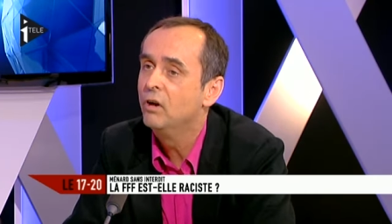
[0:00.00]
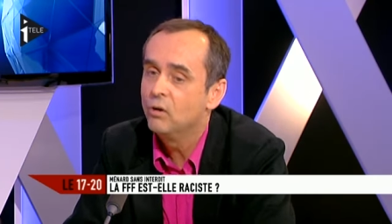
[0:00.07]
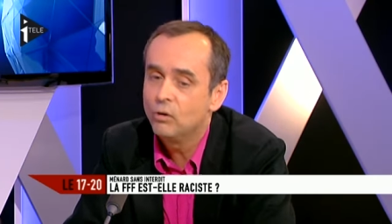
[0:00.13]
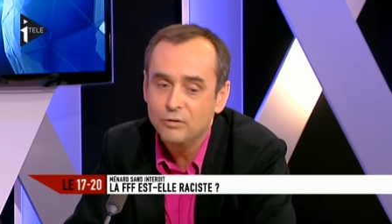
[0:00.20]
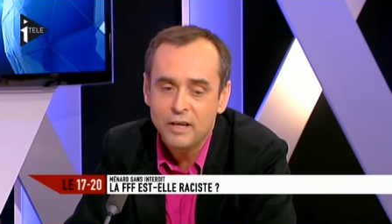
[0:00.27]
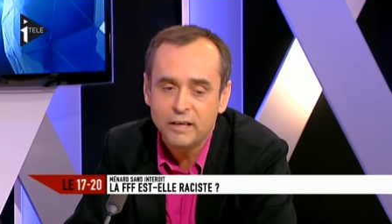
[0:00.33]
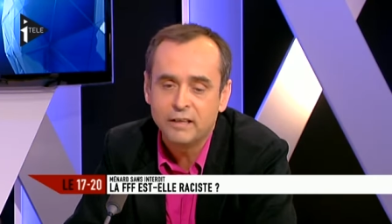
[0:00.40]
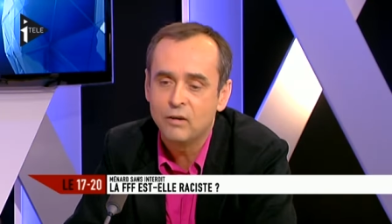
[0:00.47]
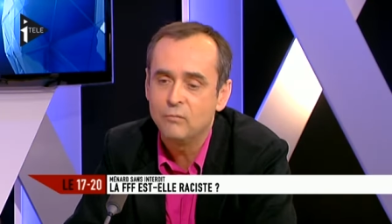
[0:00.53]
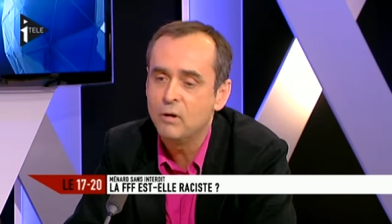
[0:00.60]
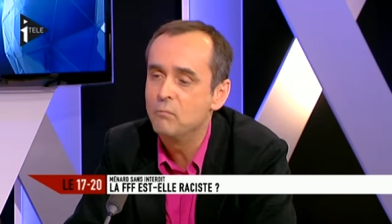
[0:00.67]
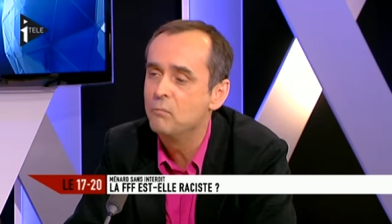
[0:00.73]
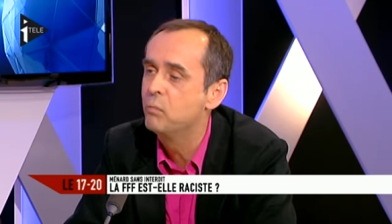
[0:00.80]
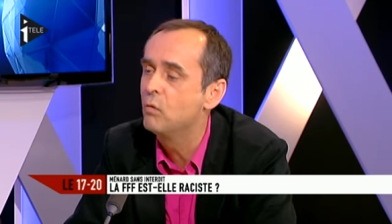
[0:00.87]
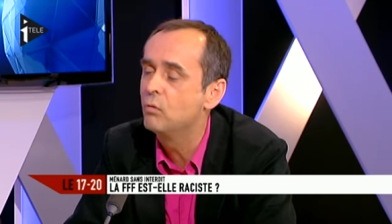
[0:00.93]
on a quand
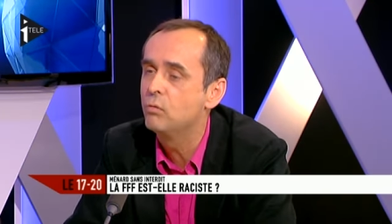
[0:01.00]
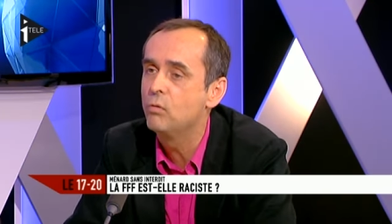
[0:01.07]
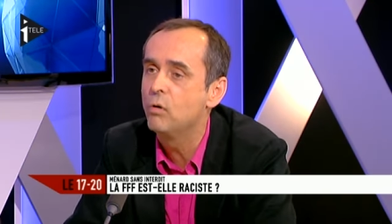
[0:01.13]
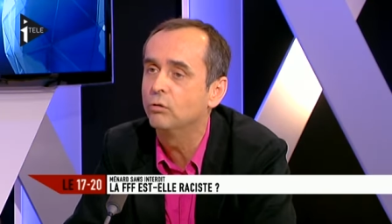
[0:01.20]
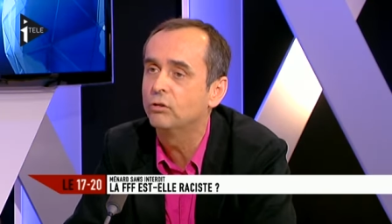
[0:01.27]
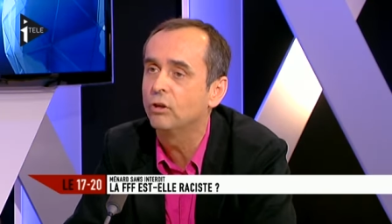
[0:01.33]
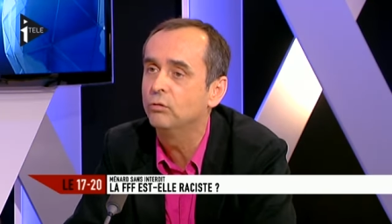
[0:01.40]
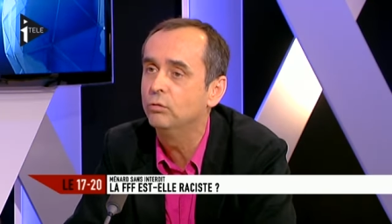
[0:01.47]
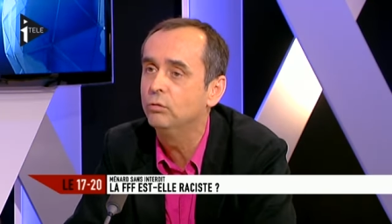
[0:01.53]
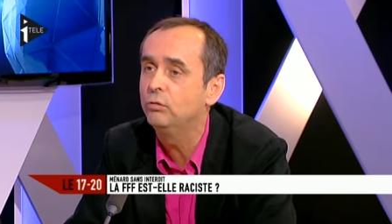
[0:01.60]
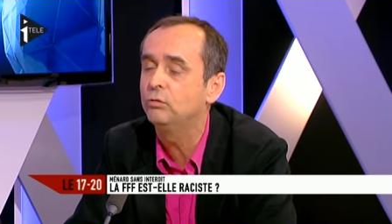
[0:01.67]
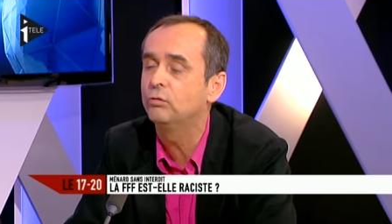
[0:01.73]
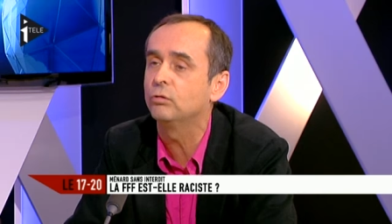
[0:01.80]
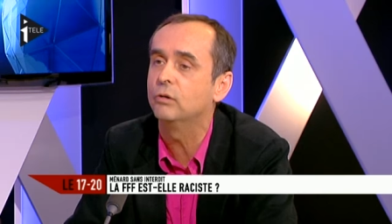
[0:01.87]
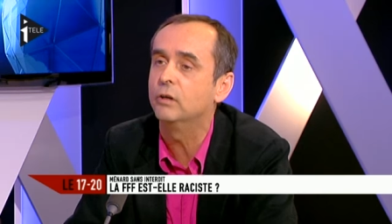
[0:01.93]
même beaucoup entendu
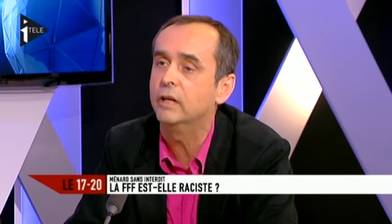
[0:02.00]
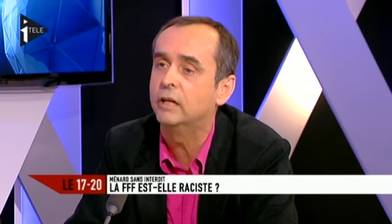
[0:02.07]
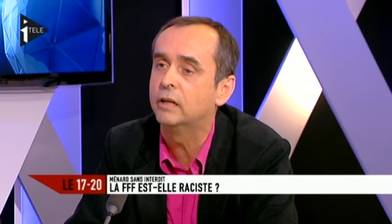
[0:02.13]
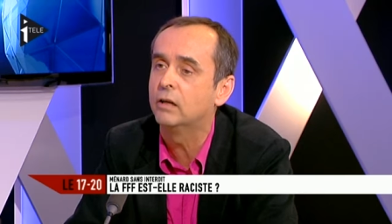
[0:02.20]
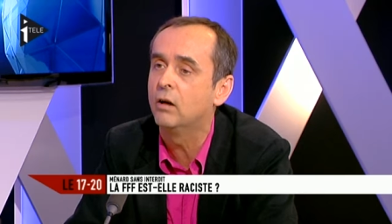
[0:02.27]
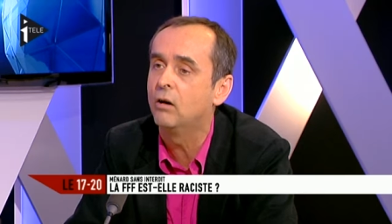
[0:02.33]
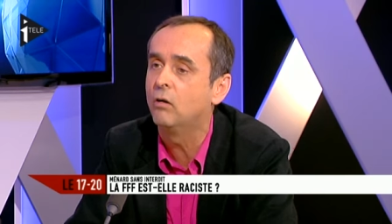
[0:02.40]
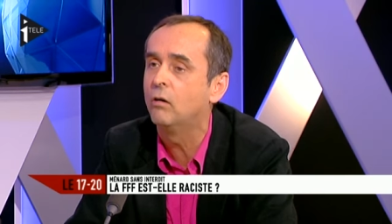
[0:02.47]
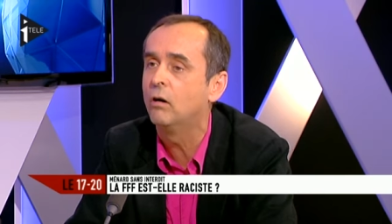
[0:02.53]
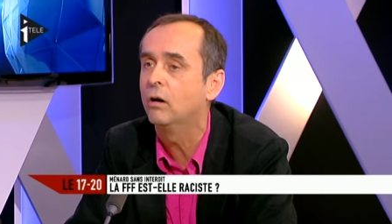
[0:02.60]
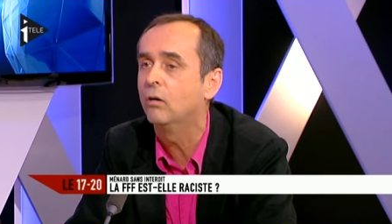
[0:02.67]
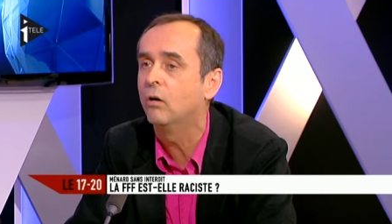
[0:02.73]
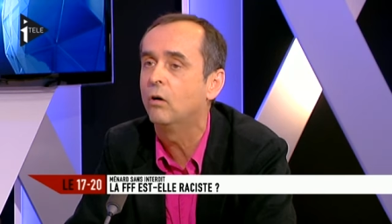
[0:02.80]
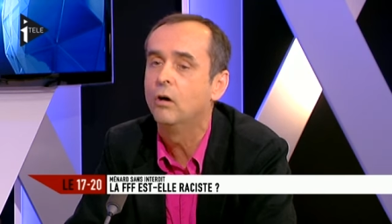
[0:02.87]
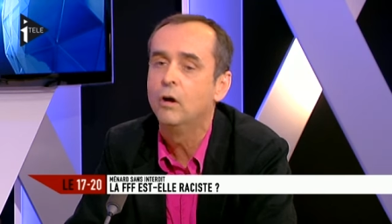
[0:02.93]
sur les clans,
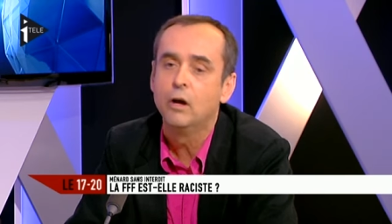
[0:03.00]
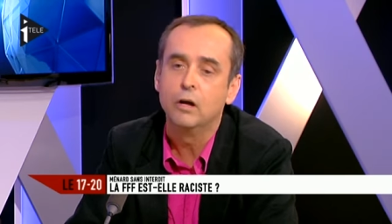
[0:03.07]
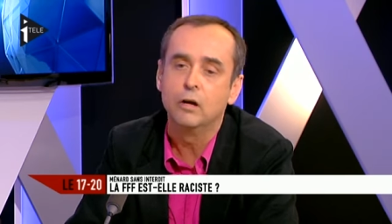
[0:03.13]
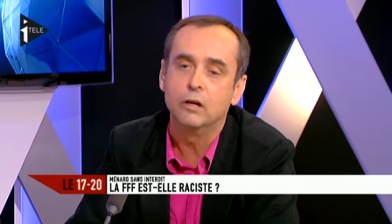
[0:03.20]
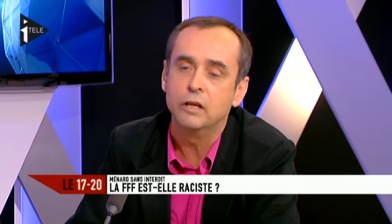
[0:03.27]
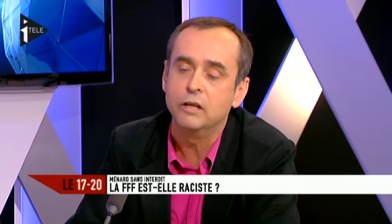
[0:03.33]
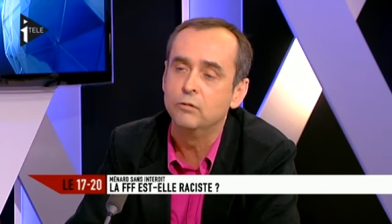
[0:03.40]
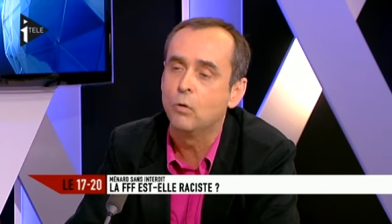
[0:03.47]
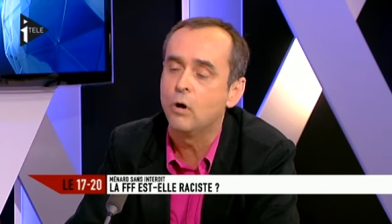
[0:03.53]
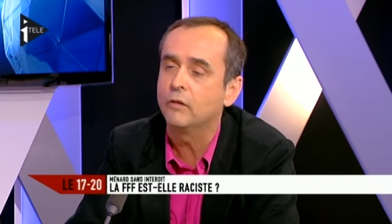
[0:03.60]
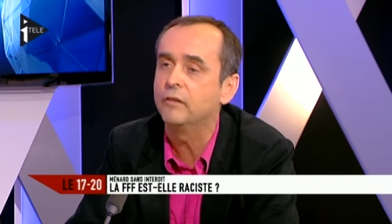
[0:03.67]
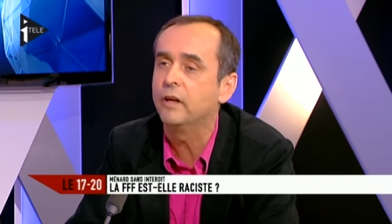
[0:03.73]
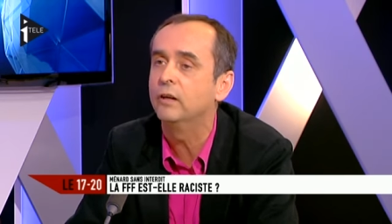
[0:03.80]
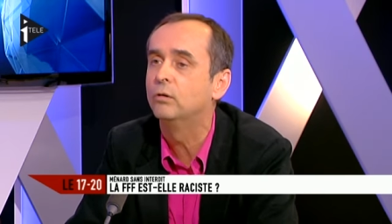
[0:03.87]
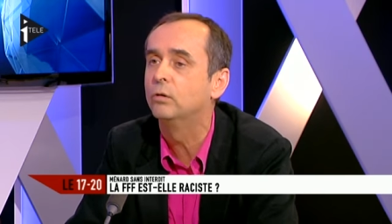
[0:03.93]
alors les Noirs
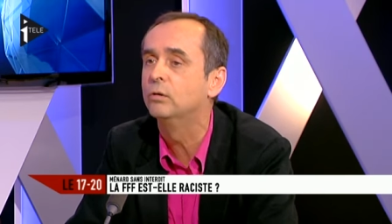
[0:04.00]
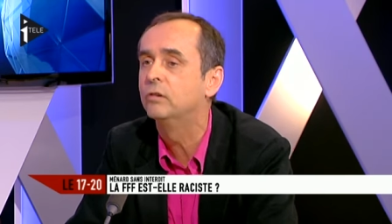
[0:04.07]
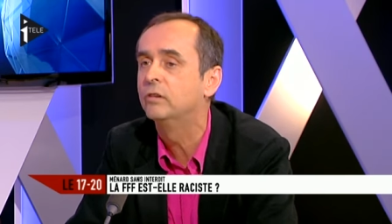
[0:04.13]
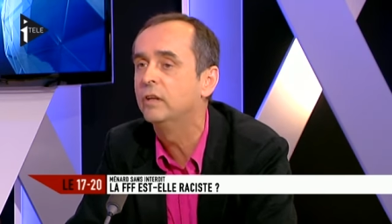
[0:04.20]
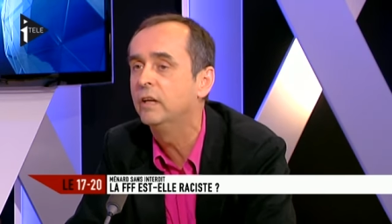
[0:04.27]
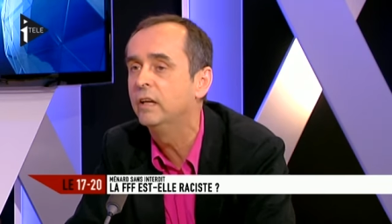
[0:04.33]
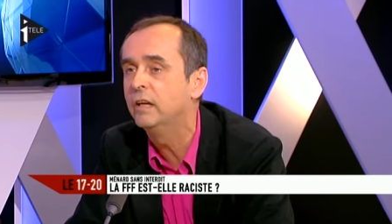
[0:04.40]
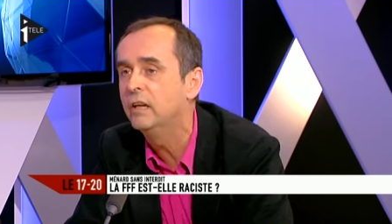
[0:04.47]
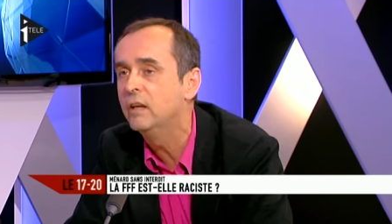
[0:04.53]
d'un côté,